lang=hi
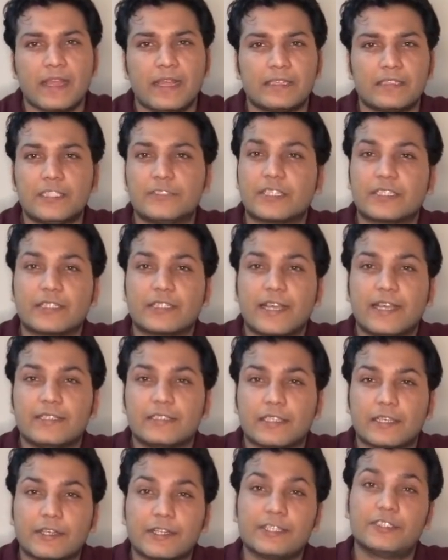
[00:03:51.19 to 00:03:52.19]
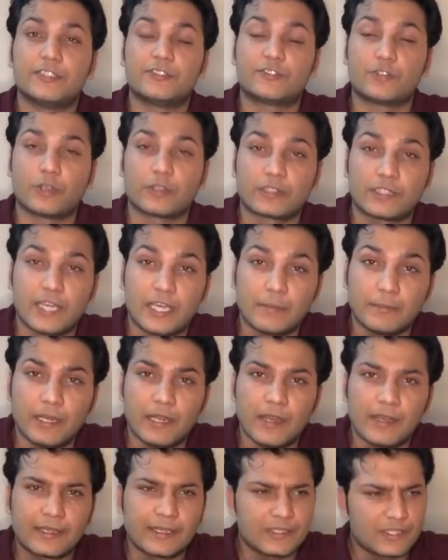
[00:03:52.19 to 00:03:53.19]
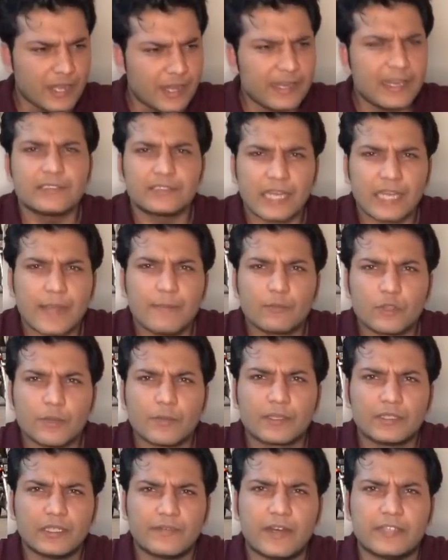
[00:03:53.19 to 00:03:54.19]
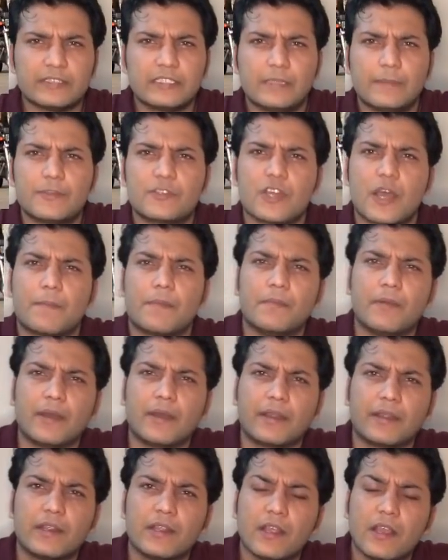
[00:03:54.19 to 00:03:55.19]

जिसके तहत रेंजर्स को इख्तियार मिला कि जाएँ ज़रा एम के दफातर पर छापे मारें